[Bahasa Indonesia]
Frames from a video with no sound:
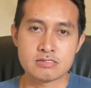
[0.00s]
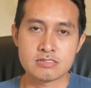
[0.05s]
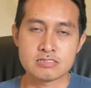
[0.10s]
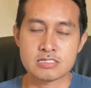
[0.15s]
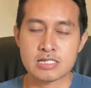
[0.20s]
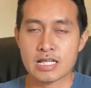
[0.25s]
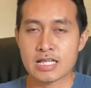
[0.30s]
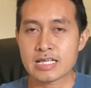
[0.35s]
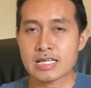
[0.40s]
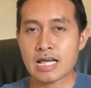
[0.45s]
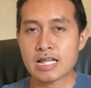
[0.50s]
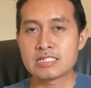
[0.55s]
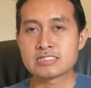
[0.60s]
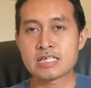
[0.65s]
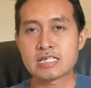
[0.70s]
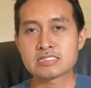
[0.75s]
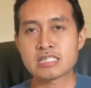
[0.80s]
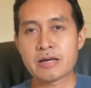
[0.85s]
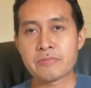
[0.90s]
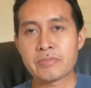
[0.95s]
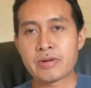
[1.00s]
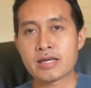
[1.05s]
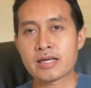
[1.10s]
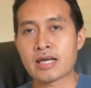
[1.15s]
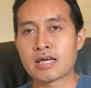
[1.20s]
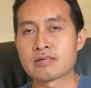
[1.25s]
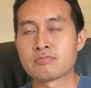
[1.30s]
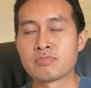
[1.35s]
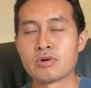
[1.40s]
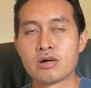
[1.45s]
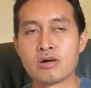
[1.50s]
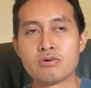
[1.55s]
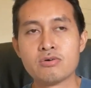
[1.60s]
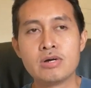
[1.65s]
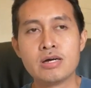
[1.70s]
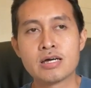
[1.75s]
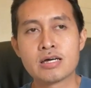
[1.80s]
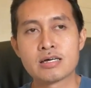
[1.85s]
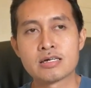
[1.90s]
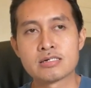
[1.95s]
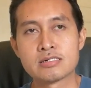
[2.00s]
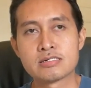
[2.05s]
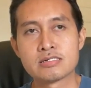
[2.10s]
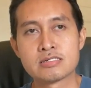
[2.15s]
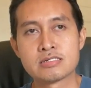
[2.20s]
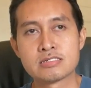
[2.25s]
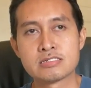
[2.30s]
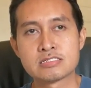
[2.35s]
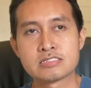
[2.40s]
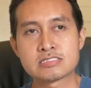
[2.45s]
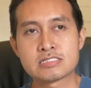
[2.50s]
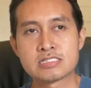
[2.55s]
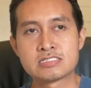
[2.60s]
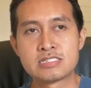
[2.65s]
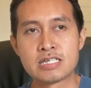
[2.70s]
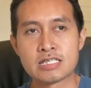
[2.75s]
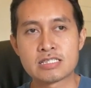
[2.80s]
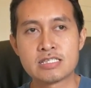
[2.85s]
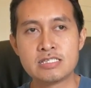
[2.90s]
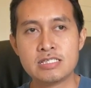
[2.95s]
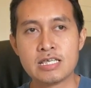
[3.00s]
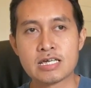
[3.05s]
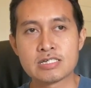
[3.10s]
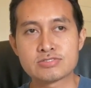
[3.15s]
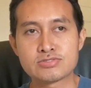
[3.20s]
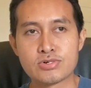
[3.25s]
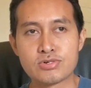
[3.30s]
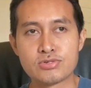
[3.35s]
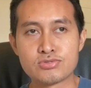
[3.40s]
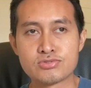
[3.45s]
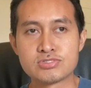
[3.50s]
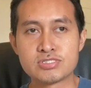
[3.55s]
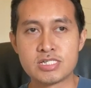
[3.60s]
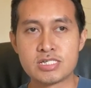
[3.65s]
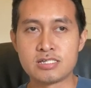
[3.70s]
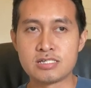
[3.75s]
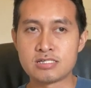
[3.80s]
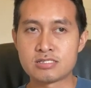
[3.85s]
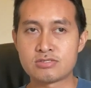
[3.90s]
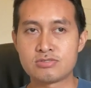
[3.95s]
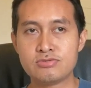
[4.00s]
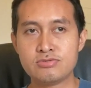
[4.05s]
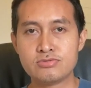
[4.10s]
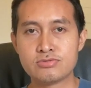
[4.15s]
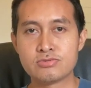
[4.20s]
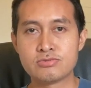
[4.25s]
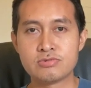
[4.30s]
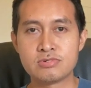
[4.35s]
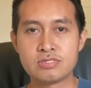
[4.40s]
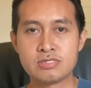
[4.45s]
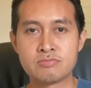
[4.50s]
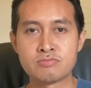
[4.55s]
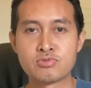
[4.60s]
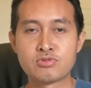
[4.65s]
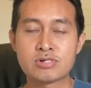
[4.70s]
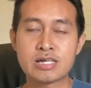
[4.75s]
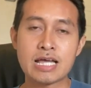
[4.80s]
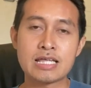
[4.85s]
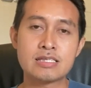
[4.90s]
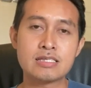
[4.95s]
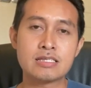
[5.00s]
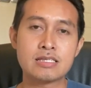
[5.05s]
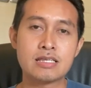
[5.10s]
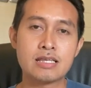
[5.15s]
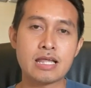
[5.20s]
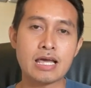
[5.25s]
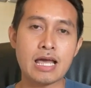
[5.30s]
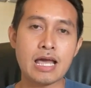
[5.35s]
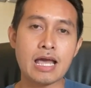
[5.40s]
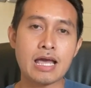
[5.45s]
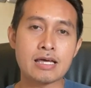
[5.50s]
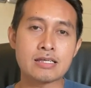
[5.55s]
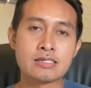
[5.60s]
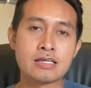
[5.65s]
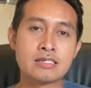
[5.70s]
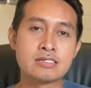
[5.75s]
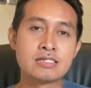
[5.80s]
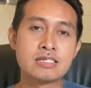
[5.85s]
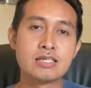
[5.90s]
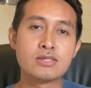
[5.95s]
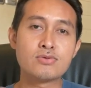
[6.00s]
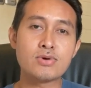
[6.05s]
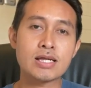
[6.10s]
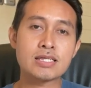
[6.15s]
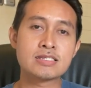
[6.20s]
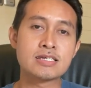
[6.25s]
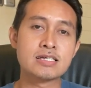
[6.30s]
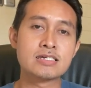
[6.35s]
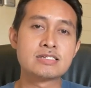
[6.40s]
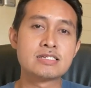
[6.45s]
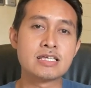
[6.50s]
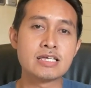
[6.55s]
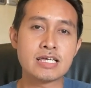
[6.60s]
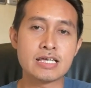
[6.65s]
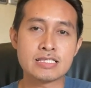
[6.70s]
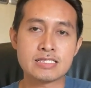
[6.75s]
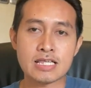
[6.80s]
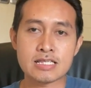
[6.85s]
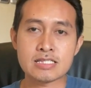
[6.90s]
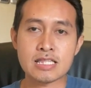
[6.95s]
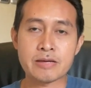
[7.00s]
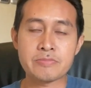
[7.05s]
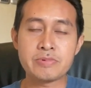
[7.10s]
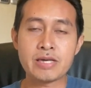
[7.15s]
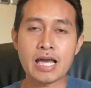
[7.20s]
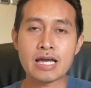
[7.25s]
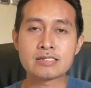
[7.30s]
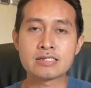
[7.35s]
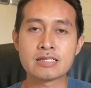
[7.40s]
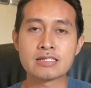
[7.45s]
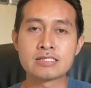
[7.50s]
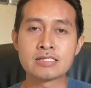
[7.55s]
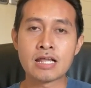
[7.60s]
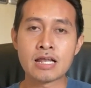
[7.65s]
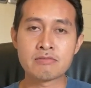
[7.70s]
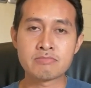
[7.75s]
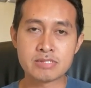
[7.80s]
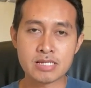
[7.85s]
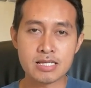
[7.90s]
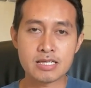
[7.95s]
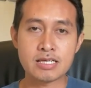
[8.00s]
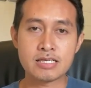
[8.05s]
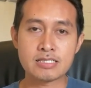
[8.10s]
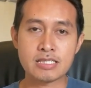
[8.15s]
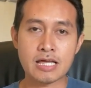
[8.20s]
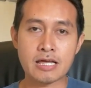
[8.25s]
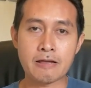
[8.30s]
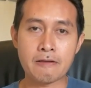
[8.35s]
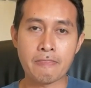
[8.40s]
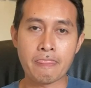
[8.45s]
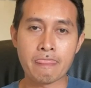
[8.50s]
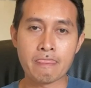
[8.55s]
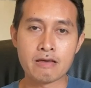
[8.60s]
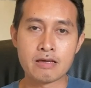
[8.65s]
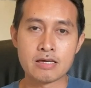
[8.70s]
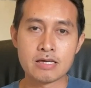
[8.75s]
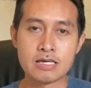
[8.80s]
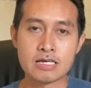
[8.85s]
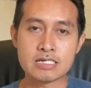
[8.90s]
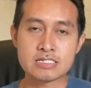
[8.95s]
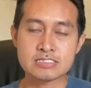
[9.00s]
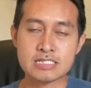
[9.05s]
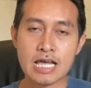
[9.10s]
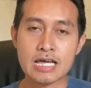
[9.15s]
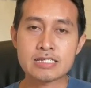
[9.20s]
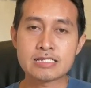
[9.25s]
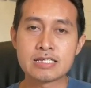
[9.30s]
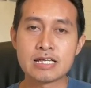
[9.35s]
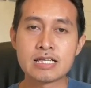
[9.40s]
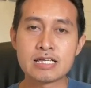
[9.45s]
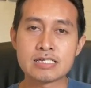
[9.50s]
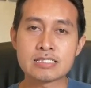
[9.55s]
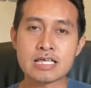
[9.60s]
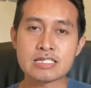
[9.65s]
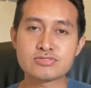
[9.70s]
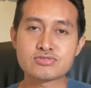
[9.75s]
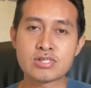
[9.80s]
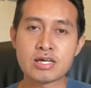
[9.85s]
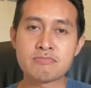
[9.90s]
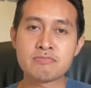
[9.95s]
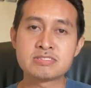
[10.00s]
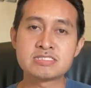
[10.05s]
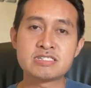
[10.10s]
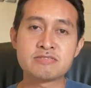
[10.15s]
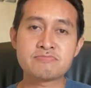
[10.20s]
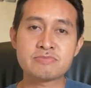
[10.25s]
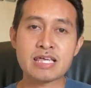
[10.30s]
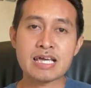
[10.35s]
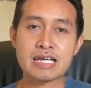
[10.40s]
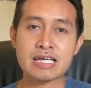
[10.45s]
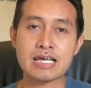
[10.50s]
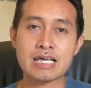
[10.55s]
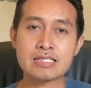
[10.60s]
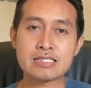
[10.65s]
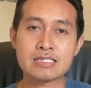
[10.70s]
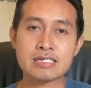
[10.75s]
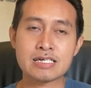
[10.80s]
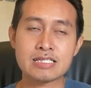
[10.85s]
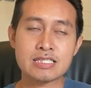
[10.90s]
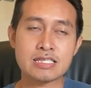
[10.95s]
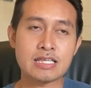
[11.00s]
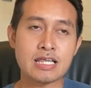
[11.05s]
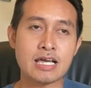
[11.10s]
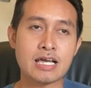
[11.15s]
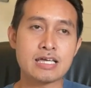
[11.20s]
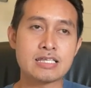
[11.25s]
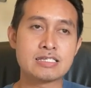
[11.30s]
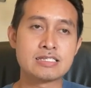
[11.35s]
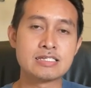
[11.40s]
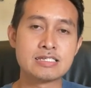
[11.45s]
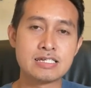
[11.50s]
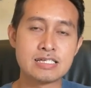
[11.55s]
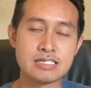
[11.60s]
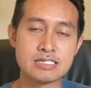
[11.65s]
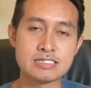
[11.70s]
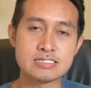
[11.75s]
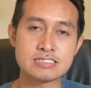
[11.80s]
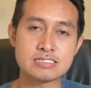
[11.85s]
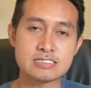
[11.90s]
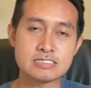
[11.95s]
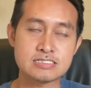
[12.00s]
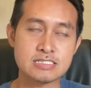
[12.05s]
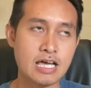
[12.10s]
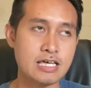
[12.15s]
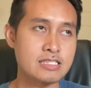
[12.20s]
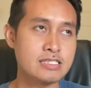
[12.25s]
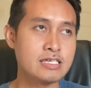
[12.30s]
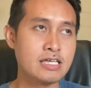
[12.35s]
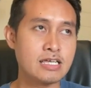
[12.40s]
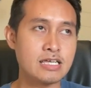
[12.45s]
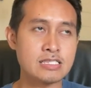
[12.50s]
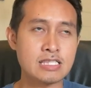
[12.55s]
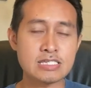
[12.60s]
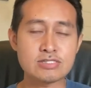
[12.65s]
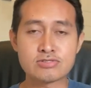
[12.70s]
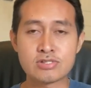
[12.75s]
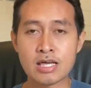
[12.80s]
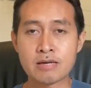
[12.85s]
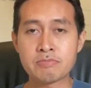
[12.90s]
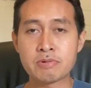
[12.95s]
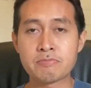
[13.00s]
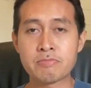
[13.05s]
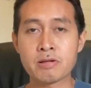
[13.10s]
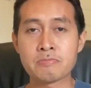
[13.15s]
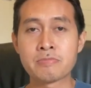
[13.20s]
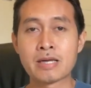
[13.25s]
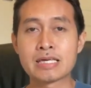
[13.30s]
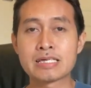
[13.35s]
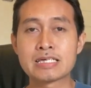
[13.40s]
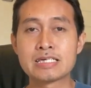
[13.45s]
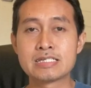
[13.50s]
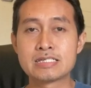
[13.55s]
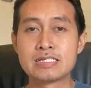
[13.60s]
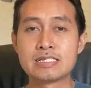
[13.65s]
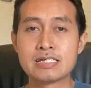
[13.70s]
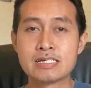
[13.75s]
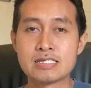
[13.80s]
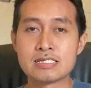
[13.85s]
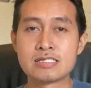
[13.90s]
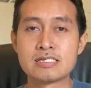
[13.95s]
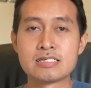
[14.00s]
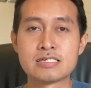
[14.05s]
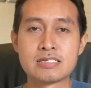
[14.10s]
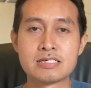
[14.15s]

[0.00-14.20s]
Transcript: sering kali saya sampaikan bahwa sejatinya solusi itu bukan ada di luar dari diri kita tapi ada di dalam diri kita saat diri kita sudah menciptakan ketenangan diri, saat diri kita sudah memperbaiki diri,